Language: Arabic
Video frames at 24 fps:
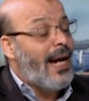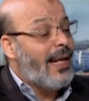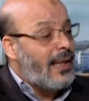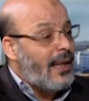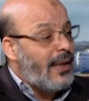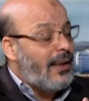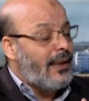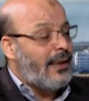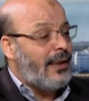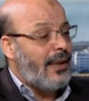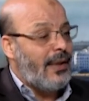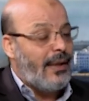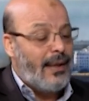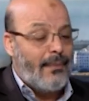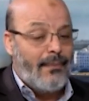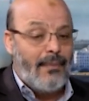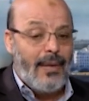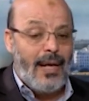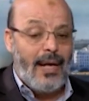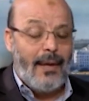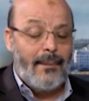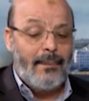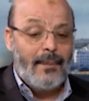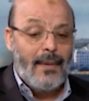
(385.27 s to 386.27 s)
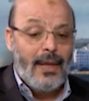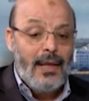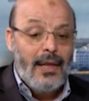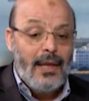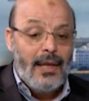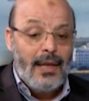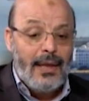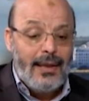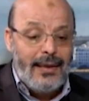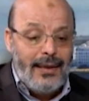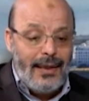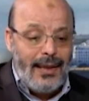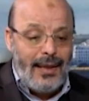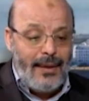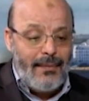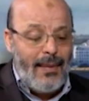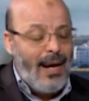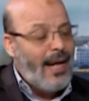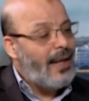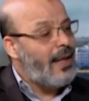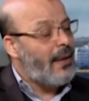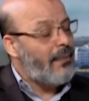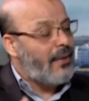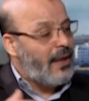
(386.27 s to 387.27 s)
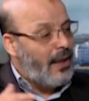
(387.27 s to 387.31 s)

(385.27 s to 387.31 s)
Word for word: ايضا انت لما تديري معلم